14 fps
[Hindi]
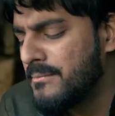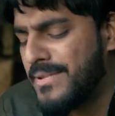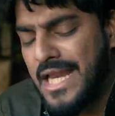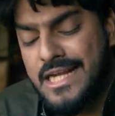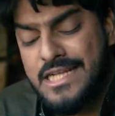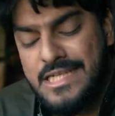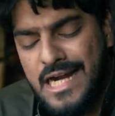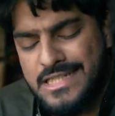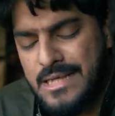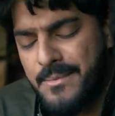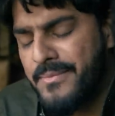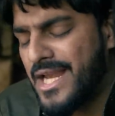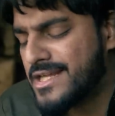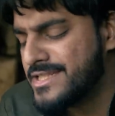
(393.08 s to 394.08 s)
प्लग शार्ट था
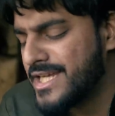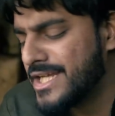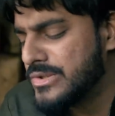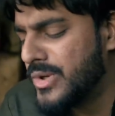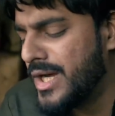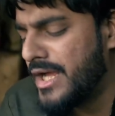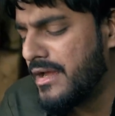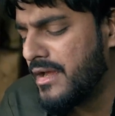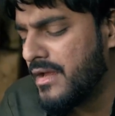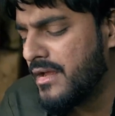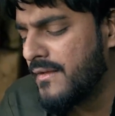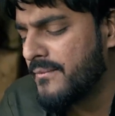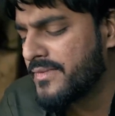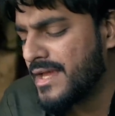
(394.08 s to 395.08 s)
प्लग चेंज हुआ है
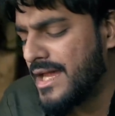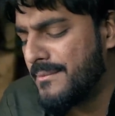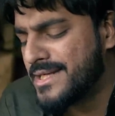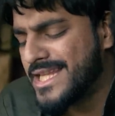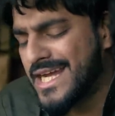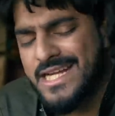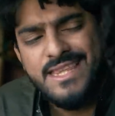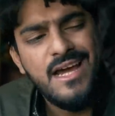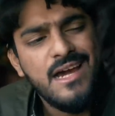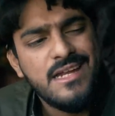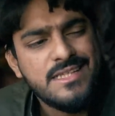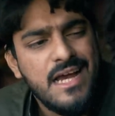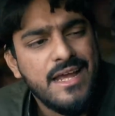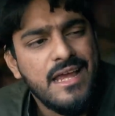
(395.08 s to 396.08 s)
अब बता कितना
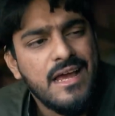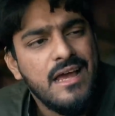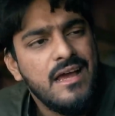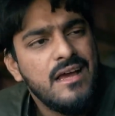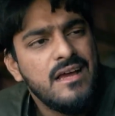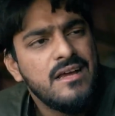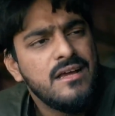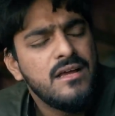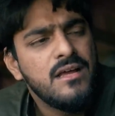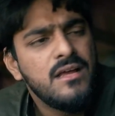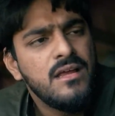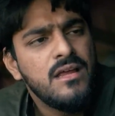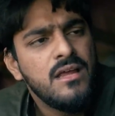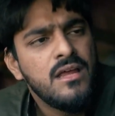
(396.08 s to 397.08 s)
खर्चा आ गया आ,
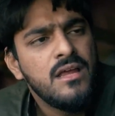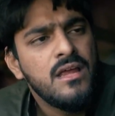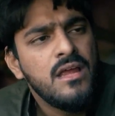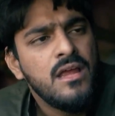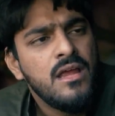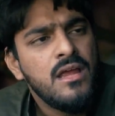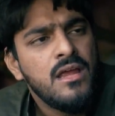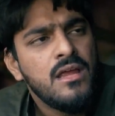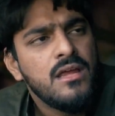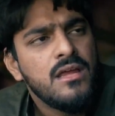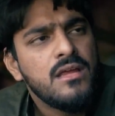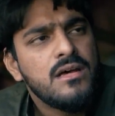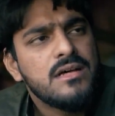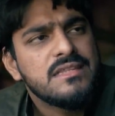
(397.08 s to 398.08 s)
दस हजार आठ सौ
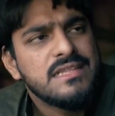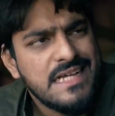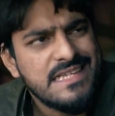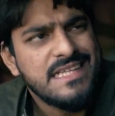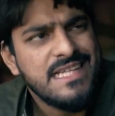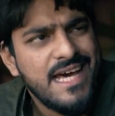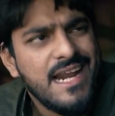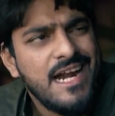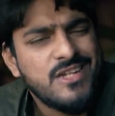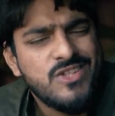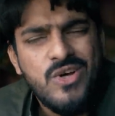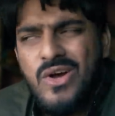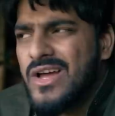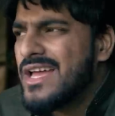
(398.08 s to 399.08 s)
रुपए दस हजार आठ
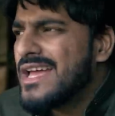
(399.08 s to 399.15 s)
सौ